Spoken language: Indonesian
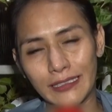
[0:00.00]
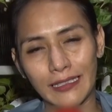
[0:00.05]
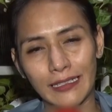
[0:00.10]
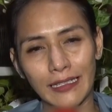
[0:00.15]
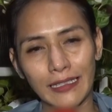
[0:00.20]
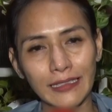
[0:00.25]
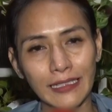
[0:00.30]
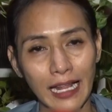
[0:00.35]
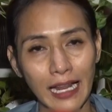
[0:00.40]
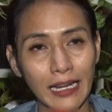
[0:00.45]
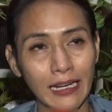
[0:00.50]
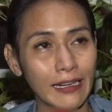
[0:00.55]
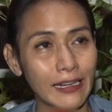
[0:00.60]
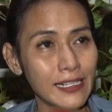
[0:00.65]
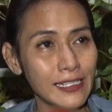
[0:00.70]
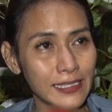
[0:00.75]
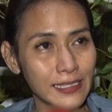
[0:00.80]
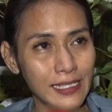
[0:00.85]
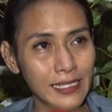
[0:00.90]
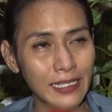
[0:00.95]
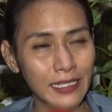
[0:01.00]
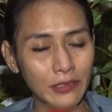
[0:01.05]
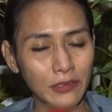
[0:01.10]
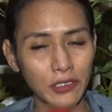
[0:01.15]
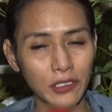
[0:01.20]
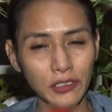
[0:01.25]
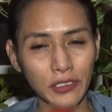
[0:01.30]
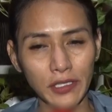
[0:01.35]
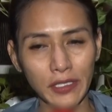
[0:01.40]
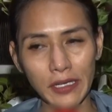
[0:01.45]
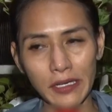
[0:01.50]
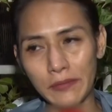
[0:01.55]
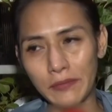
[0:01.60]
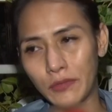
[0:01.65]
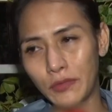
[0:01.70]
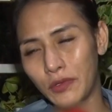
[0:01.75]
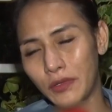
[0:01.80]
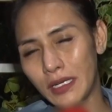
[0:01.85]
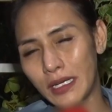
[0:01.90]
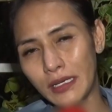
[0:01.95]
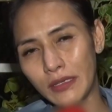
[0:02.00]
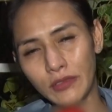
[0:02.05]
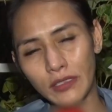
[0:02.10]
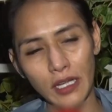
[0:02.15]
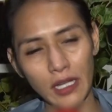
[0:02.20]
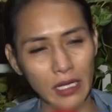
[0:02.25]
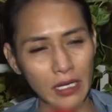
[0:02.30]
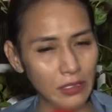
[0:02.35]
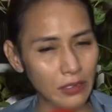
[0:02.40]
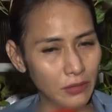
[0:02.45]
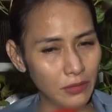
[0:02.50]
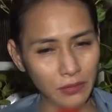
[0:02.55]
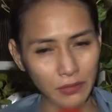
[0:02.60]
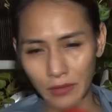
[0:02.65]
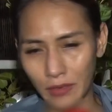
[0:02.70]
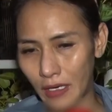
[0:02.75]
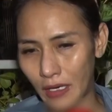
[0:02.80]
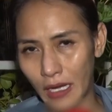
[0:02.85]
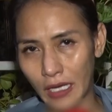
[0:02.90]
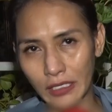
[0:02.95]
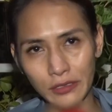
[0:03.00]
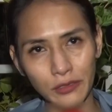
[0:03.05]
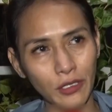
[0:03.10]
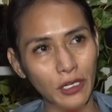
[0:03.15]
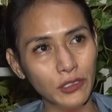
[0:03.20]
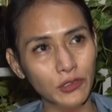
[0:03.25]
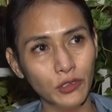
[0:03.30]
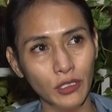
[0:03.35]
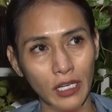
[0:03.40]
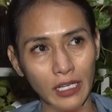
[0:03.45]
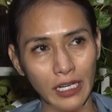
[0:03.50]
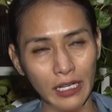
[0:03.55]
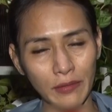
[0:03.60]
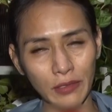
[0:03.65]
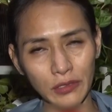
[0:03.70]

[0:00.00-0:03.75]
kenal Reski gitu ya saya wah udah ancur-ancuran lah